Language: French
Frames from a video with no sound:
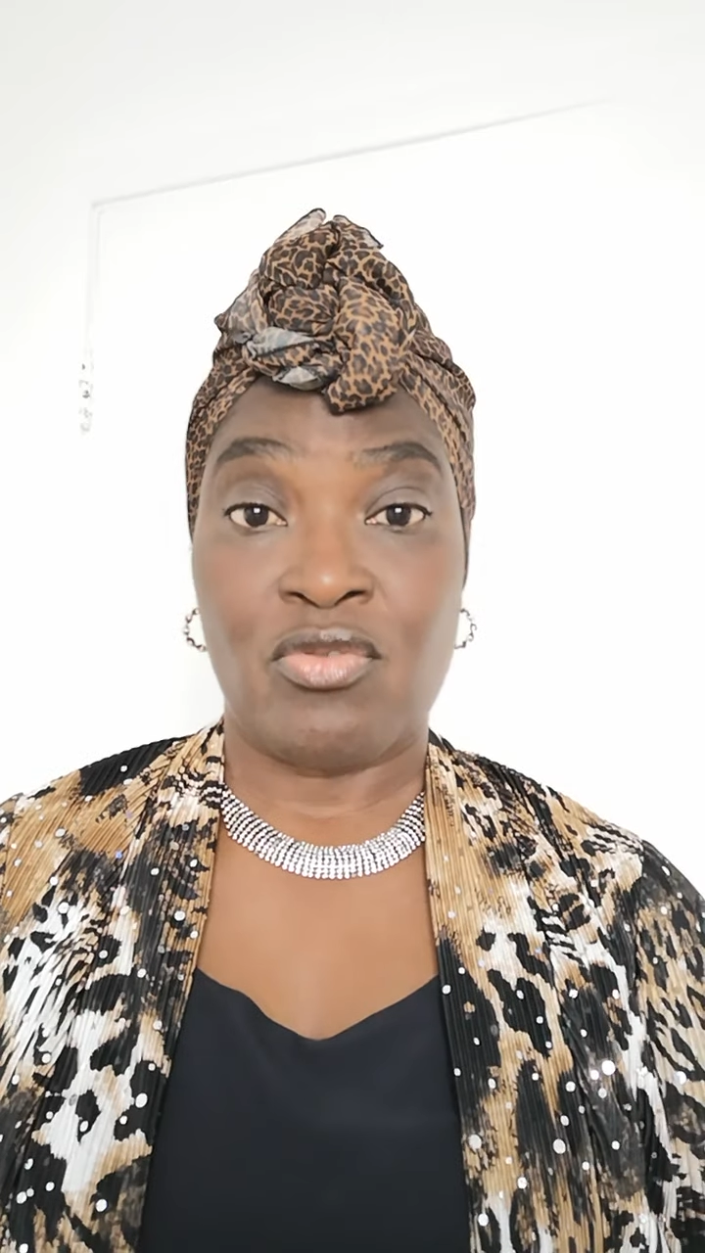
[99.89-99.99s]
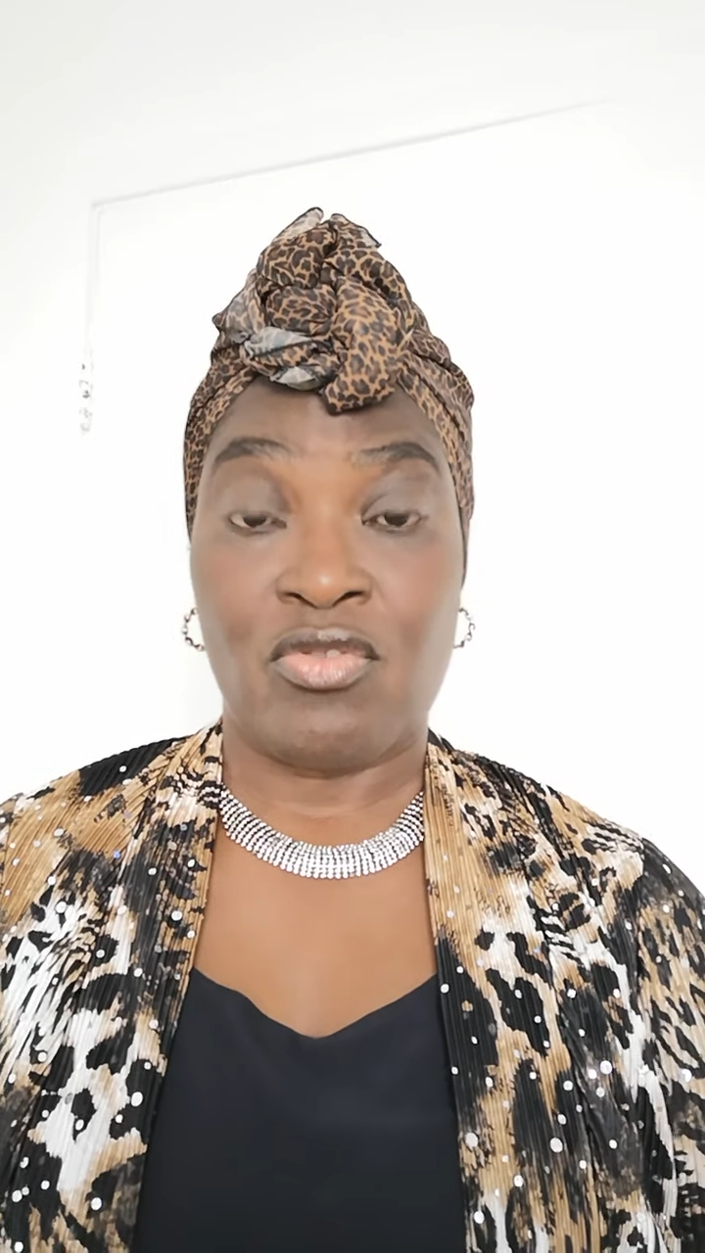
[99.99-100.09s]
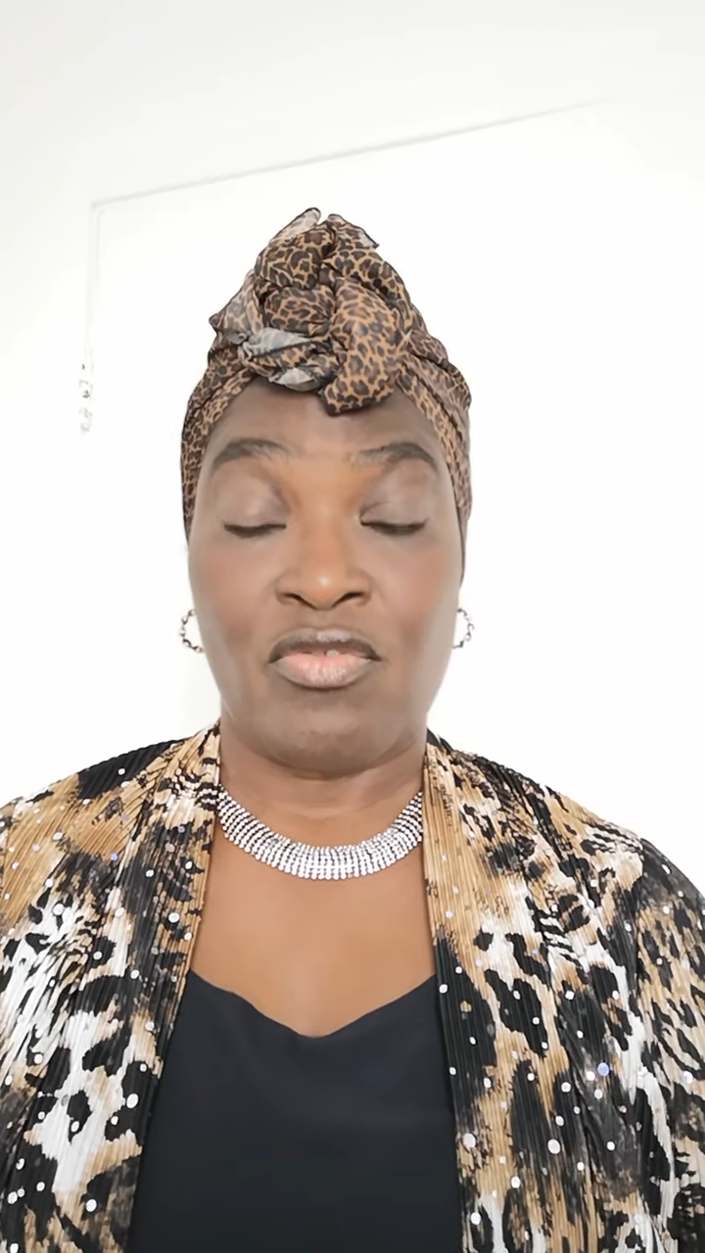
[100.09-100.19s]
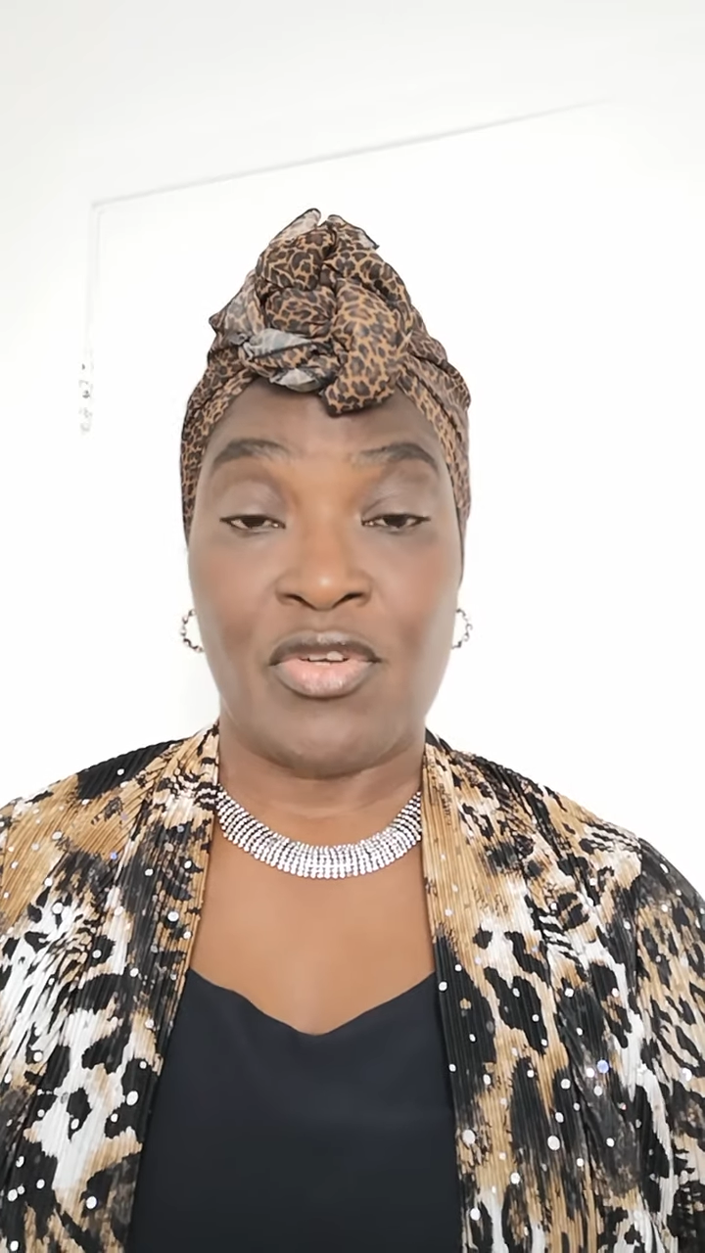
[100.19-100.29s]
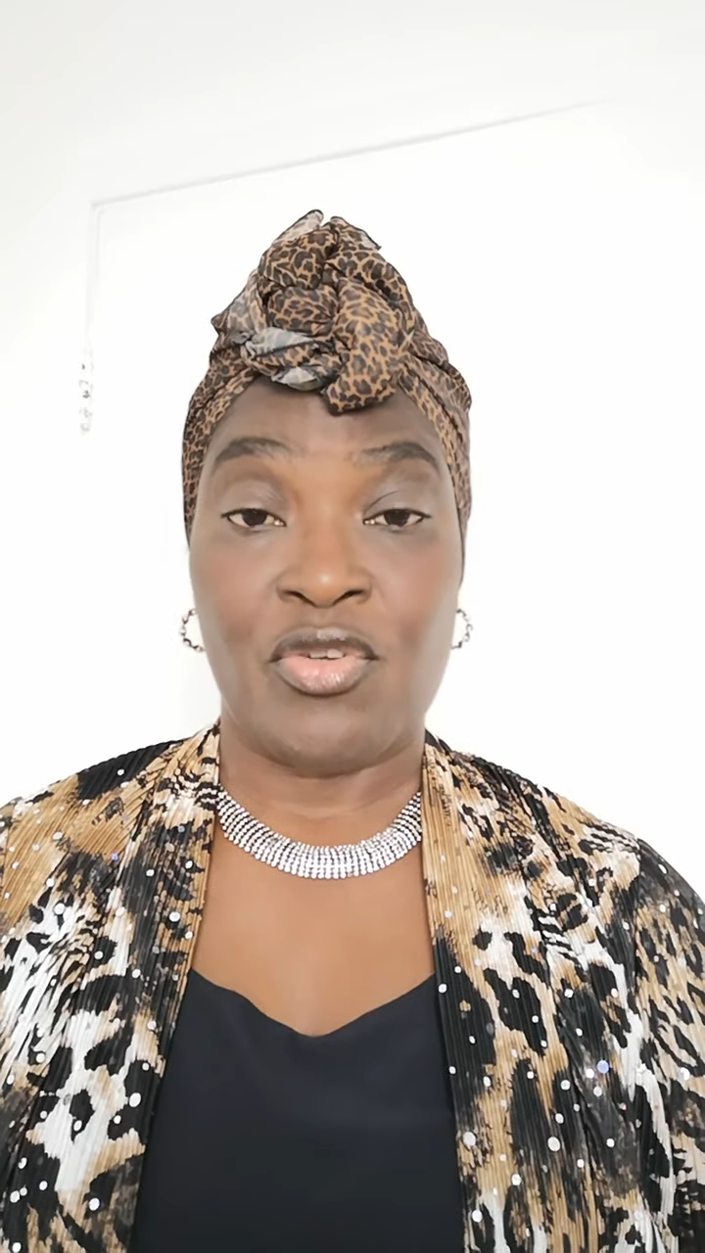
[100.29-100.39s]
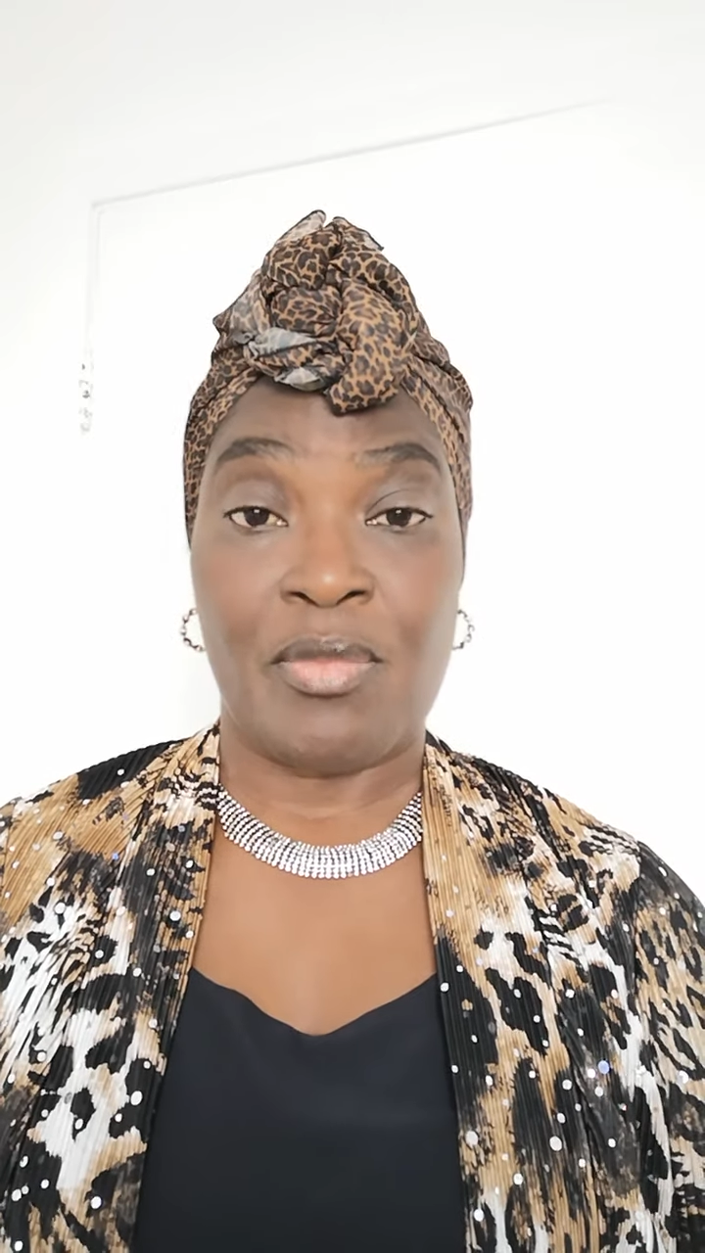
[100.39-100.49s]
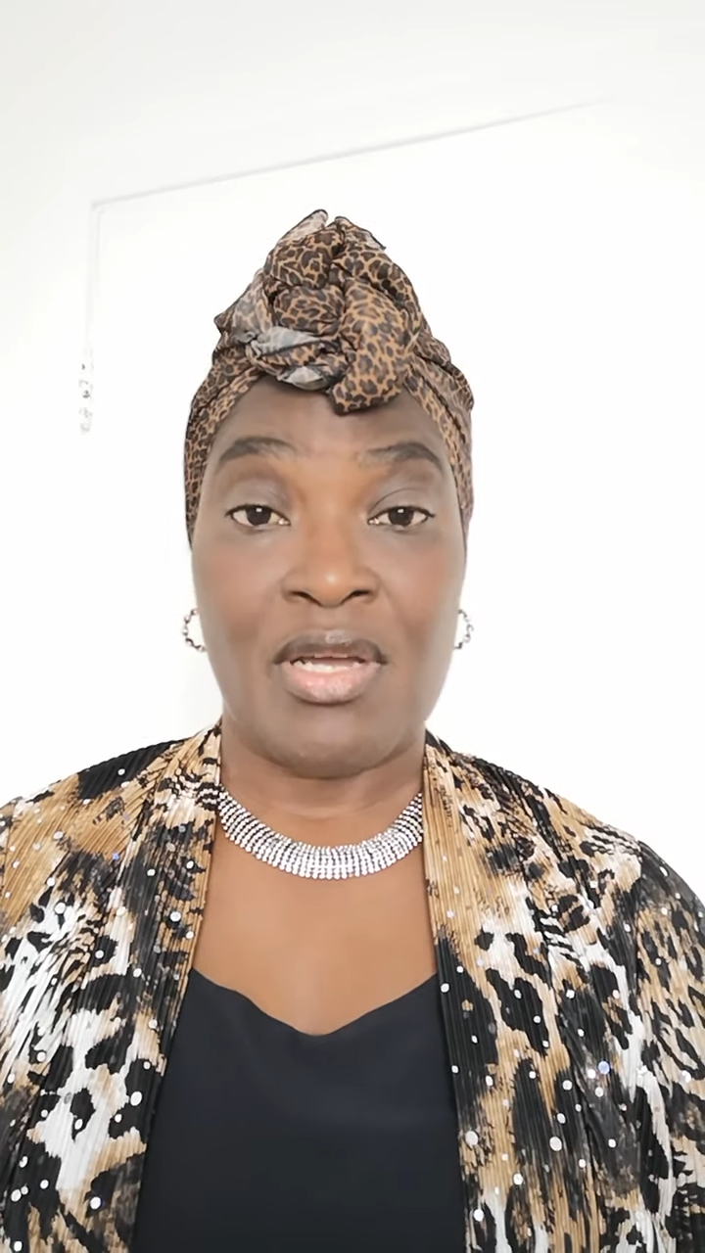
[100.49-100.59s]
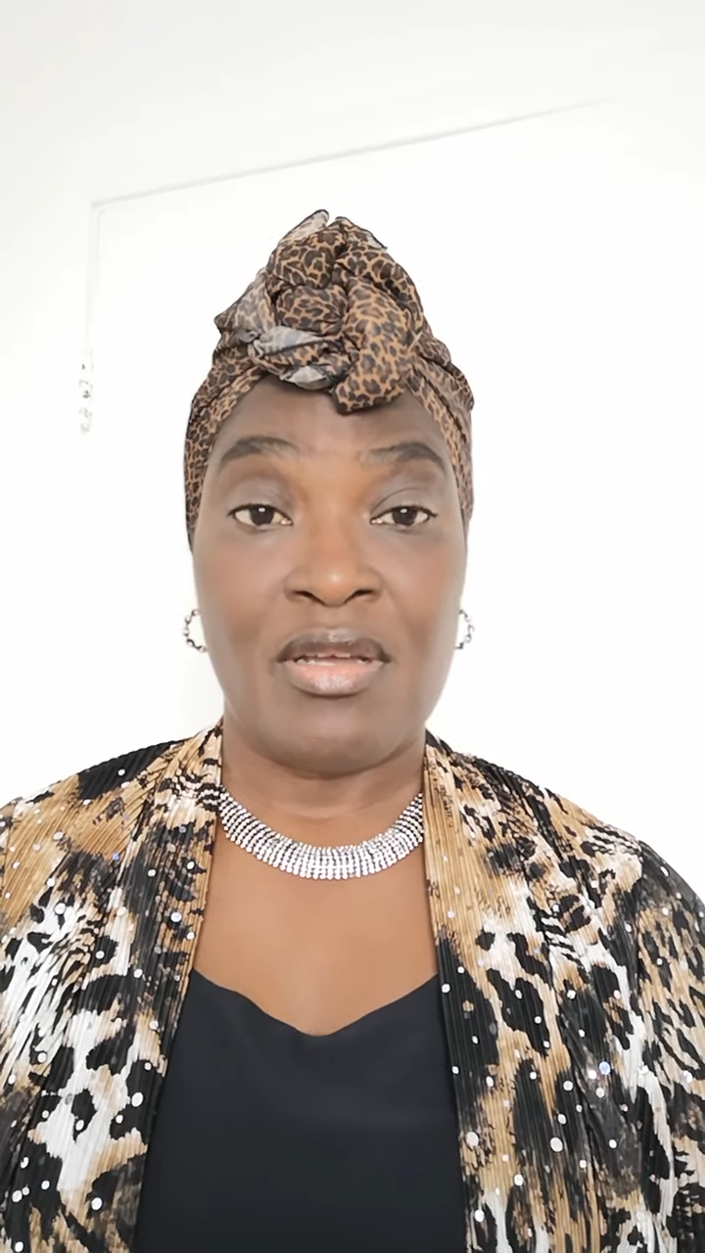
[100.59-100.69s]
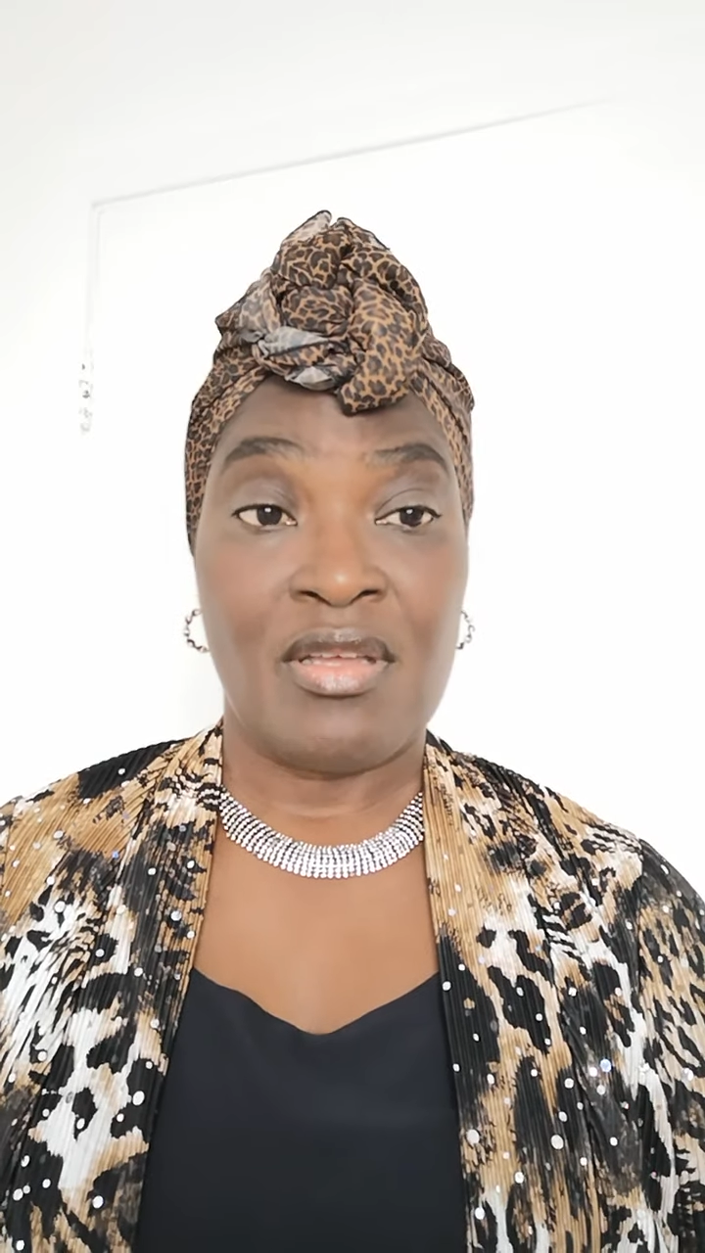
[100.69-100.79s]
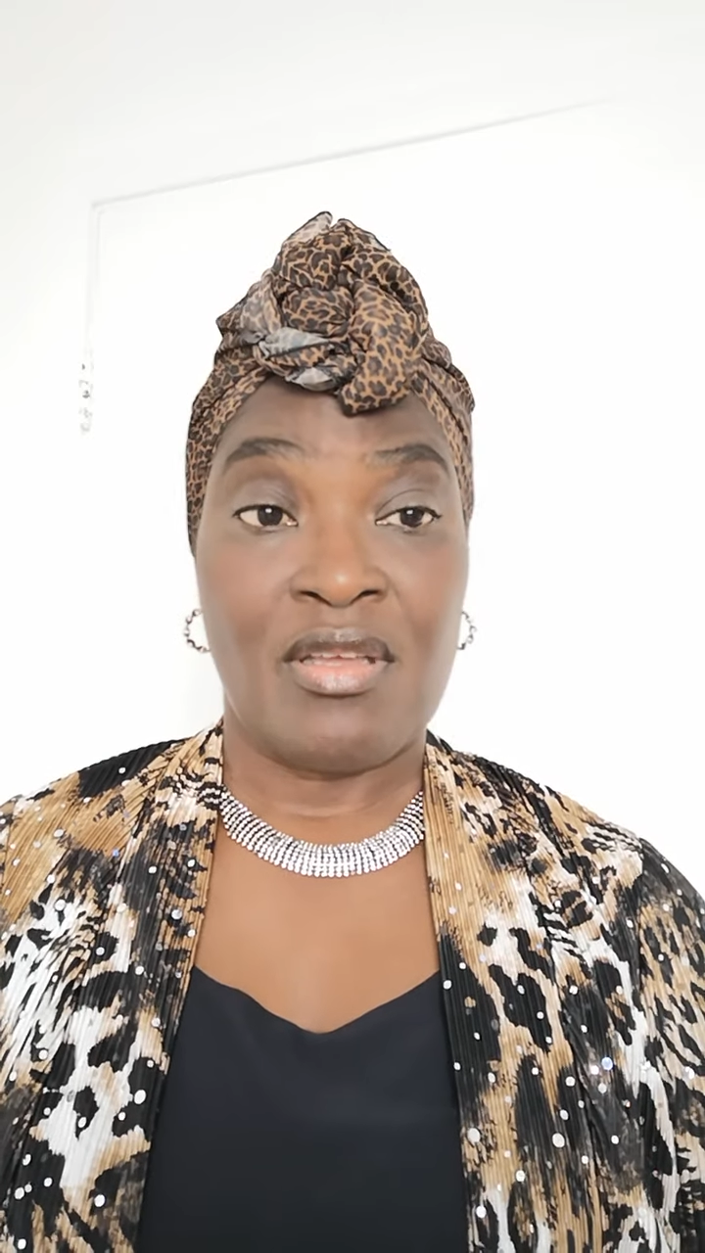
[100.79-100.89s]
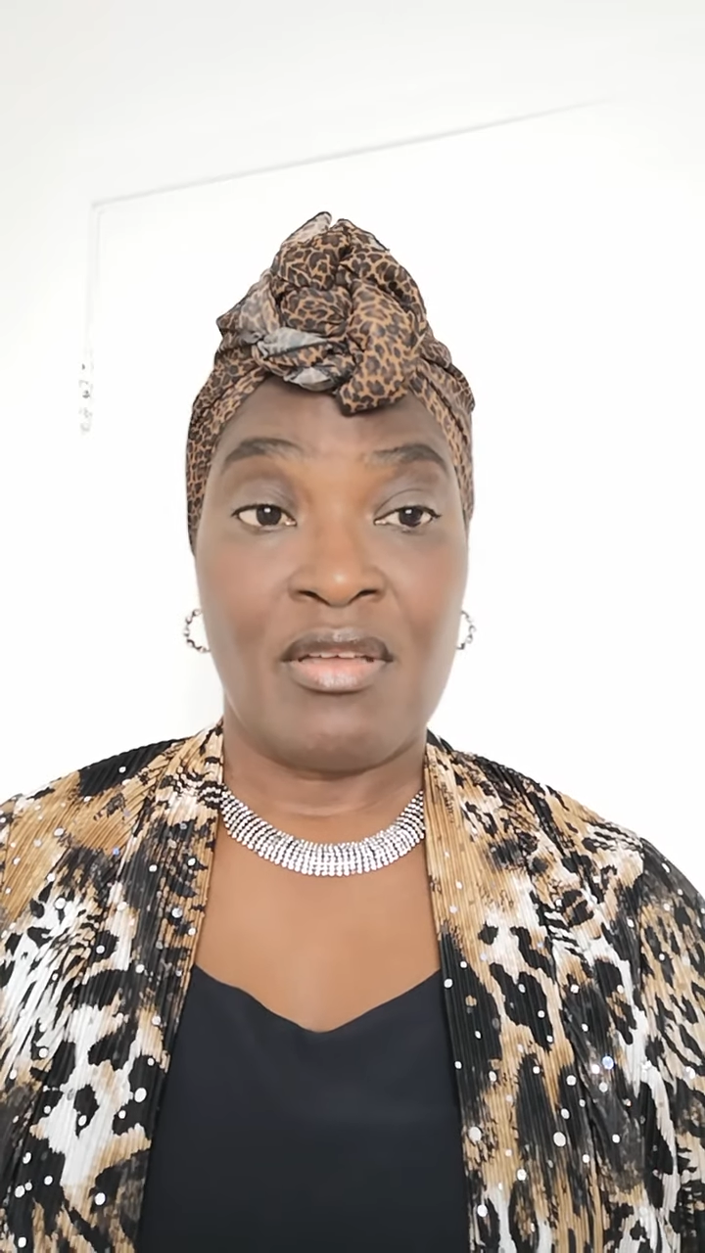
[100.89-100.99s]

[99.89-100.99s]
gouvernement,